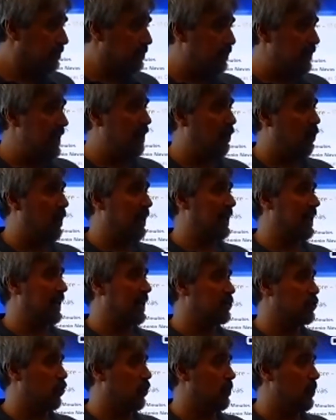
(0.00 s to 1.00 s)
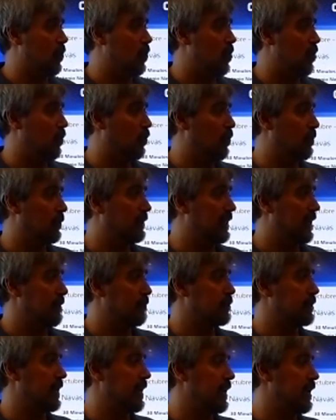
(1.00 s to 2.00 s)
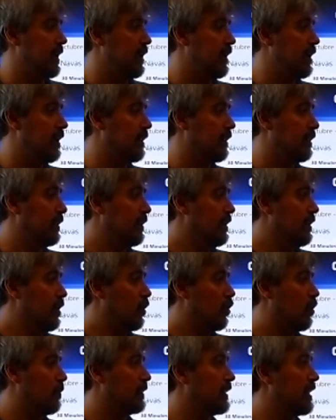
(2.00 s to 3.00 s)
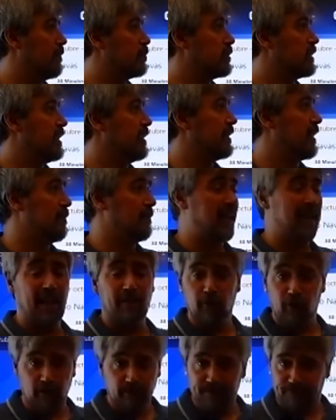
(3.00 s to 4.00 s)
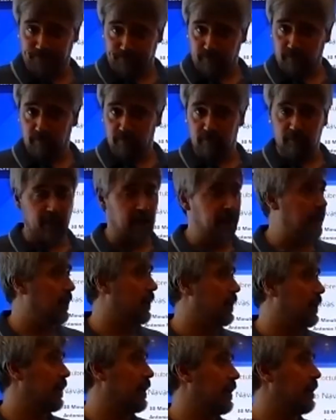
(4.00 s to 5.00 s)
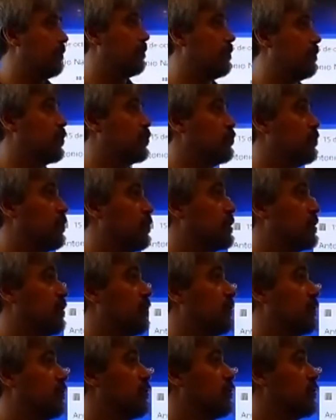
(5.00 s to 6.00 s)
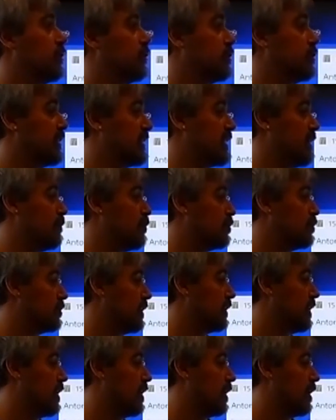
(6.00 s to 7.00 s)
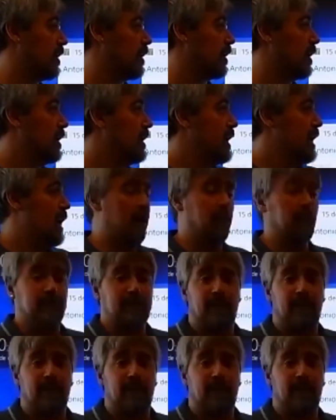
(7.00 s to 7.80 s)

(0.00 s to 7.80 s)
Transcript: en cualquier caso, como, como, tenemos, que ir, como tenemos que ir terminando, eh, por supuesto, nosotros estamos a, vuestra